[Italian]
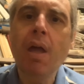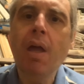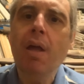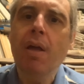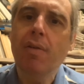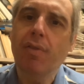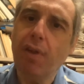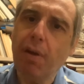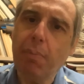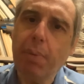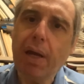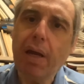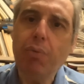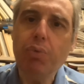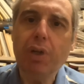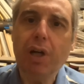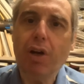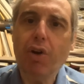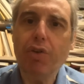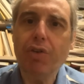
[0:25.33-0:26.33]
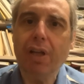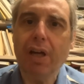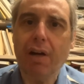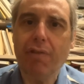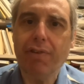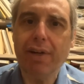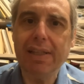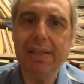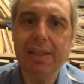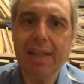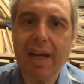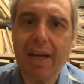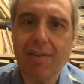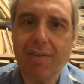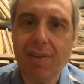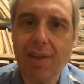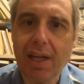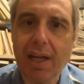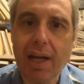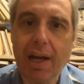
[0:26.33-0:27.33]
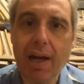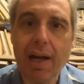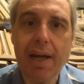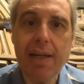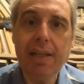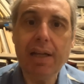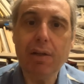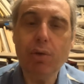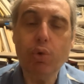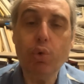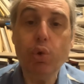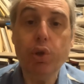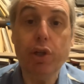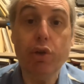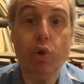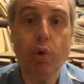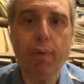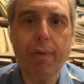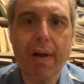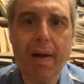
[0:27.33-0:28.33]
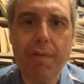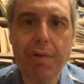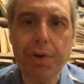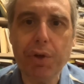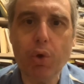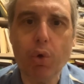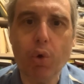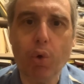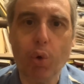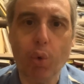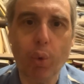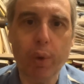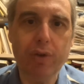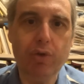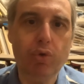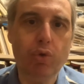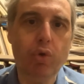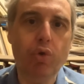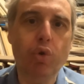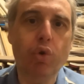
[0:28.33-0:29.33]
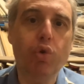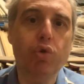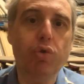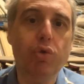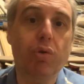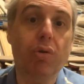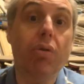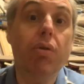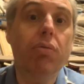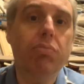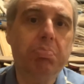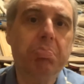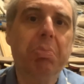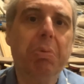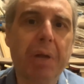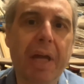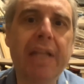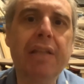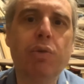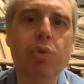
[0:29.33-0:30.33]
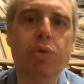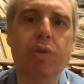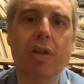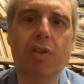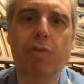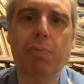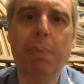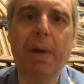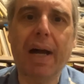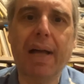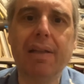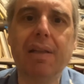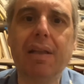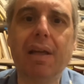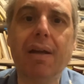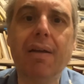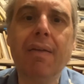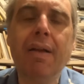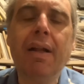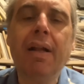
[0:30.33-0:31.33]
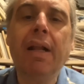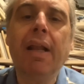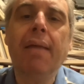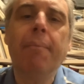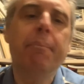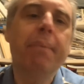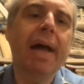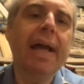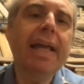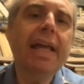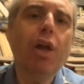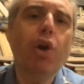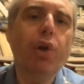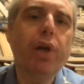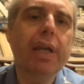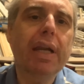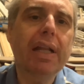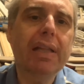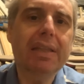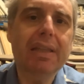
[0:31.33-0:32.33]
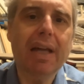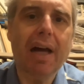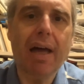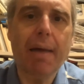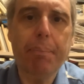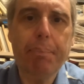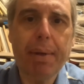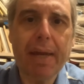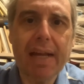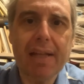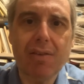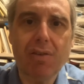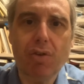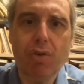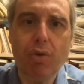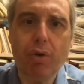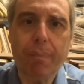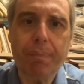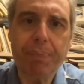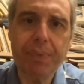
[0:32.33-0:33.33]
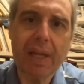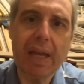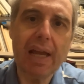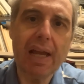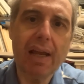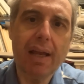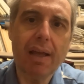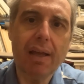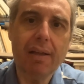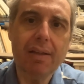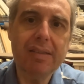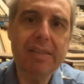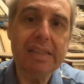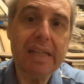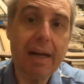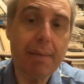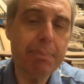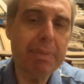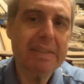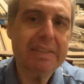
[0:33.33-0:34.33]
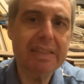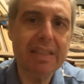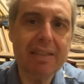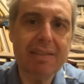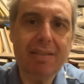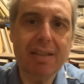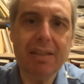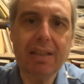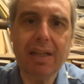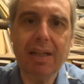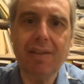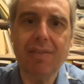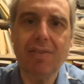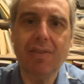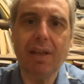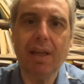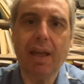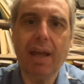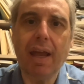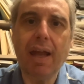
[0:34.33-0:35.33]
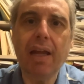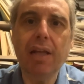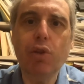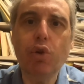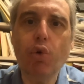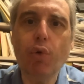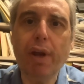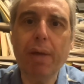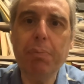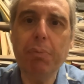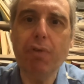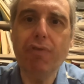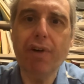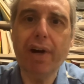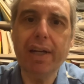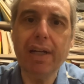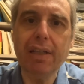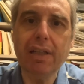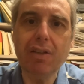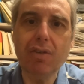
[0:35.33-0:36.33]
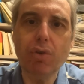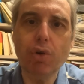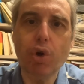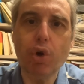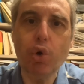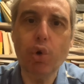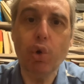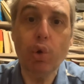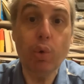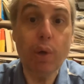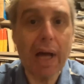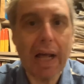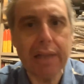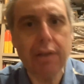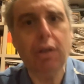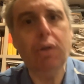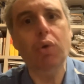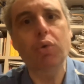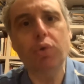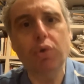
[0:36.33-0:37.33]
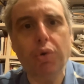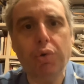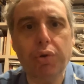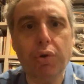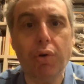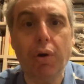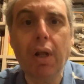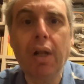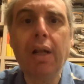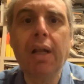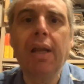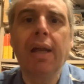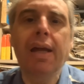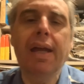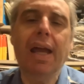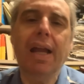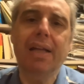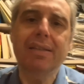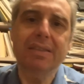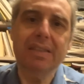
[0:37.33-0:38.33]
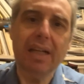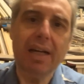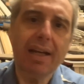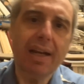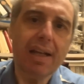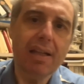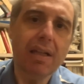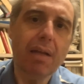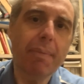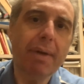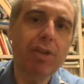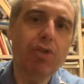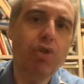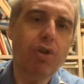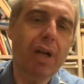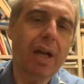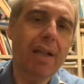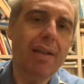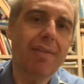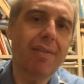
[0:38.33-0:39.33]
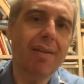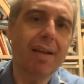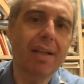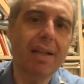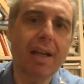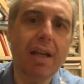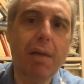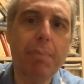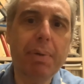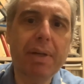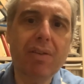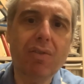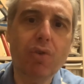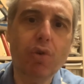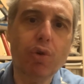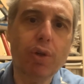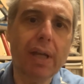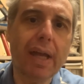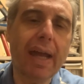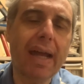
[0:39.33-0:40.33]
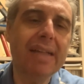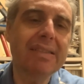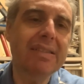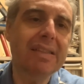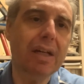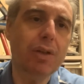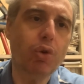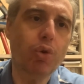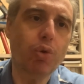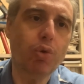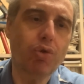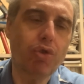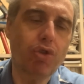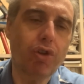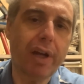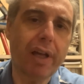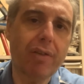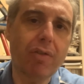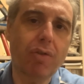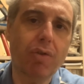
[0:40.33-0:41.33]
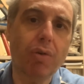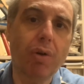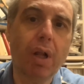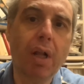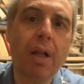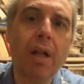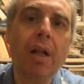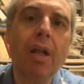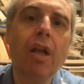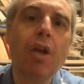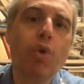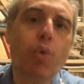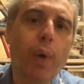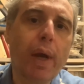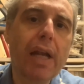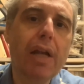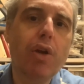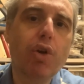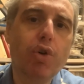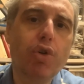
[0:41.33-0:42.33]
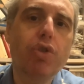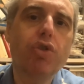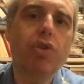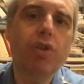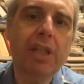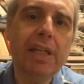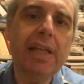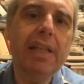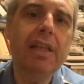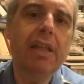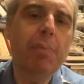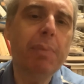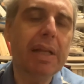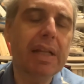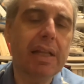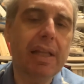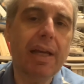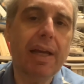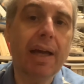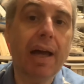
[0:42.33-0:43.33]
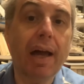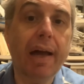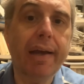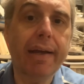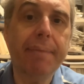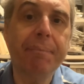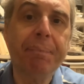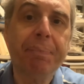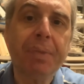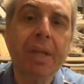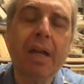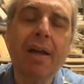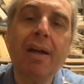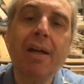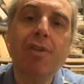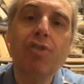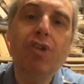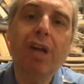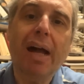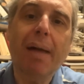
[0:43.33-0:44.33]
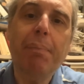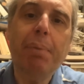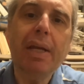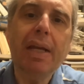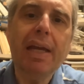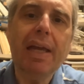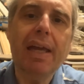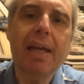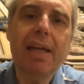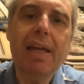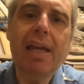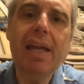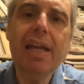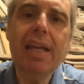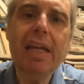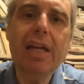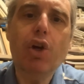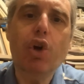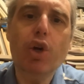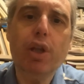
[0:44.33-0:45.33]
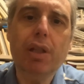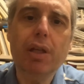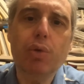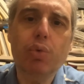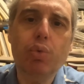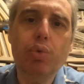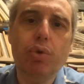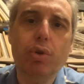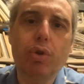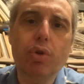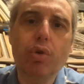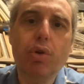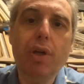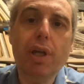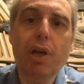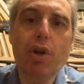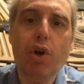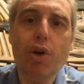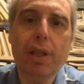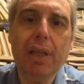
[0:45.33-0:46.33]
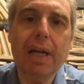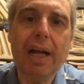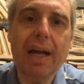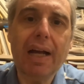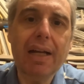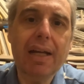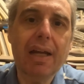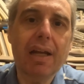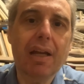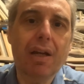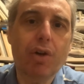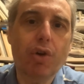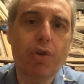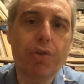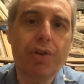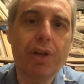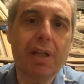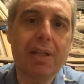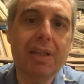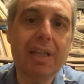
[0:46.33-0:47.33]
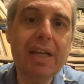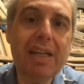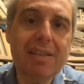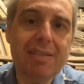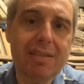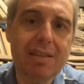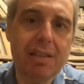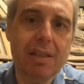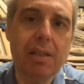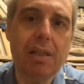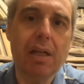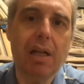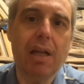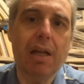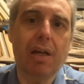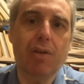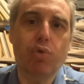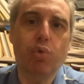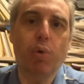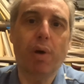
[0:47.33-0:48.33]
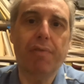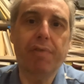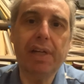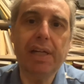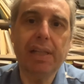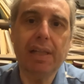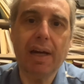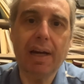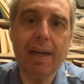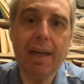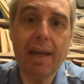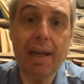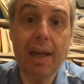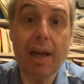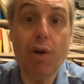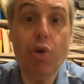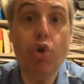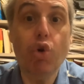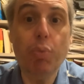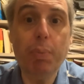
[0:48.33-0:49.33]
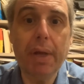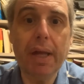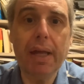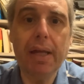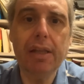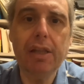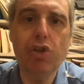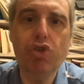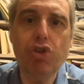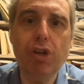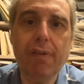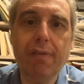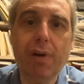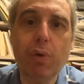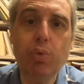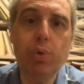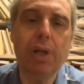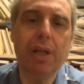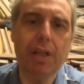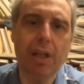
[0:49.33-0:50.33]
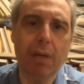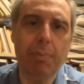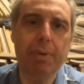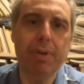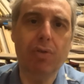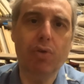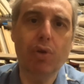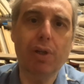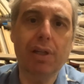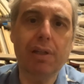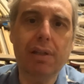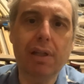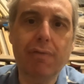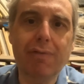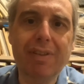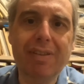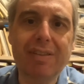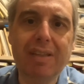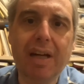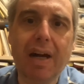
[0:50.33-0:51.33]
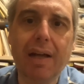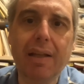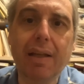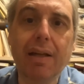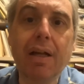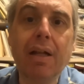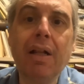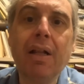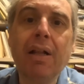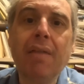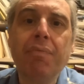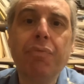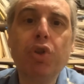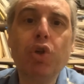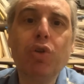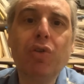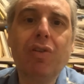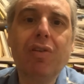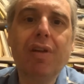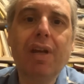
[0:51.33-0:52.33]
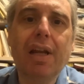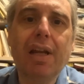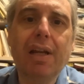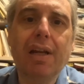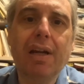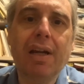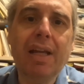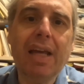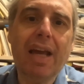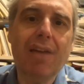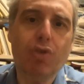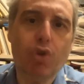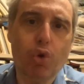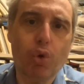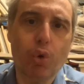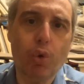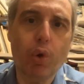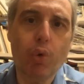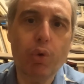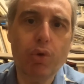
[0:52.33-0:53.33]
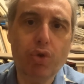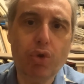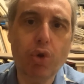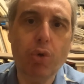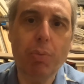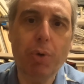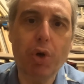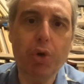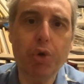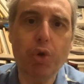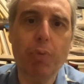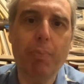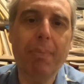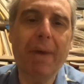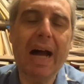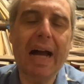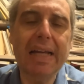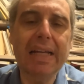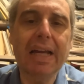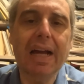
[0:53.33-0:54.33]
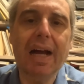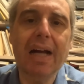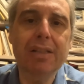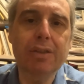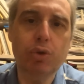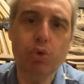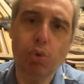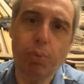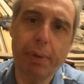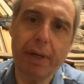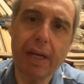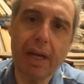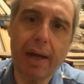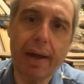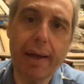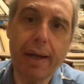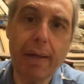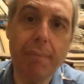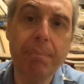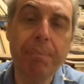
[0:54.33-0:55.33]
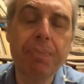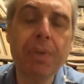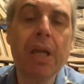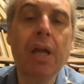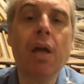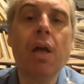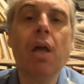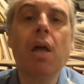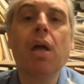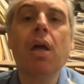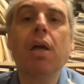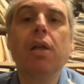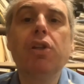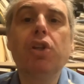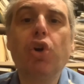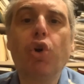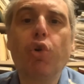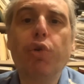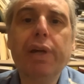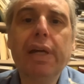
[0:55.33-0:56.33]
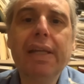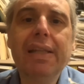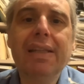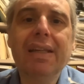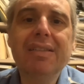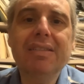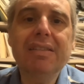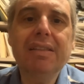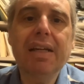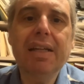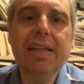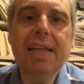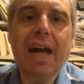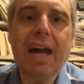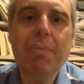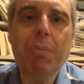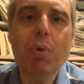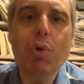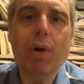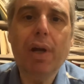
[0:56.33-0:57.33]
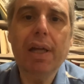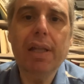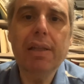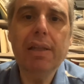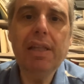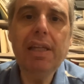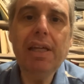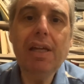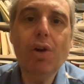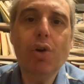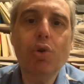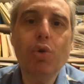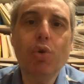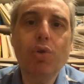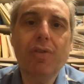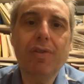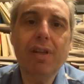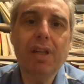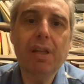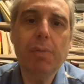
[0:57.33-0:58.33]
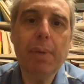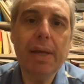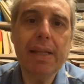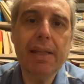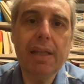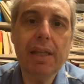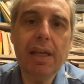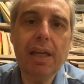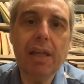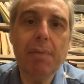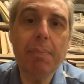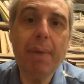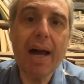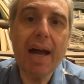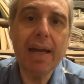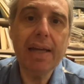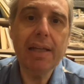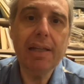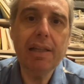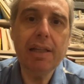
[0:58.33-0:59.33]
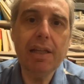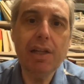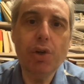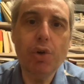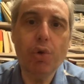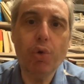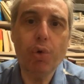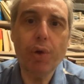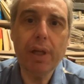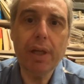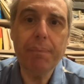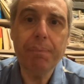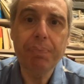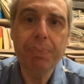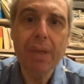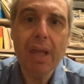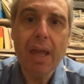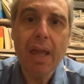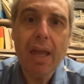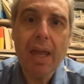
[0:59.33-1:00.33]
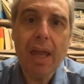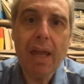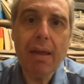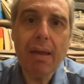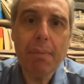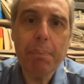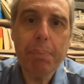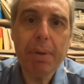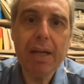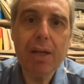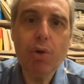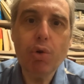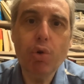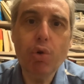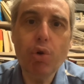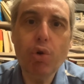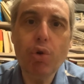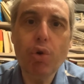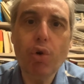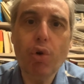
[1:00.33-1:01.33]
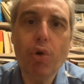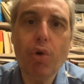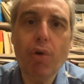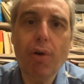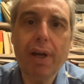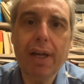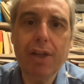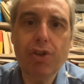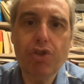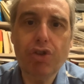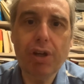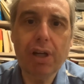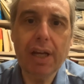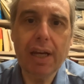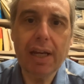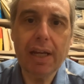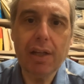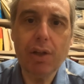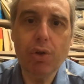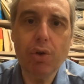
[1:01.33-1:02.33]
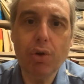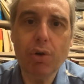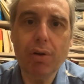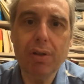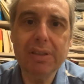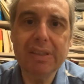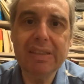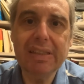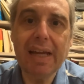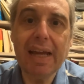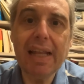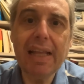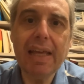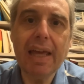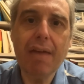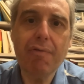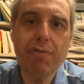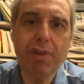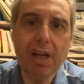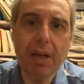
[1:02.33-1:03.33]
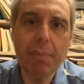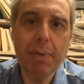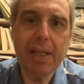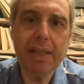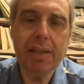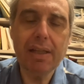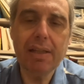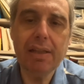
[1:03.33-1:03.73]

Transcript: Sembra una cosa fantastica ed alcuni trovavano questo dono entusiasmante, ma io in realtà penso che sia abbastanza triste e che dovremmo fare tesoro di un altro dono che alla stragrande maggioranza delle persone è stato concesso, quello di dimenticare. Già perché chi ricorda tutto ricorda anche le cose tristi della sua vita che, come diceva una delle persone intervistate, non si riescono in questo modo mai a superare. Noi desideriamo che Dio non si dimentichi mai di noi e per coloro che ci credono, se Egli è veramente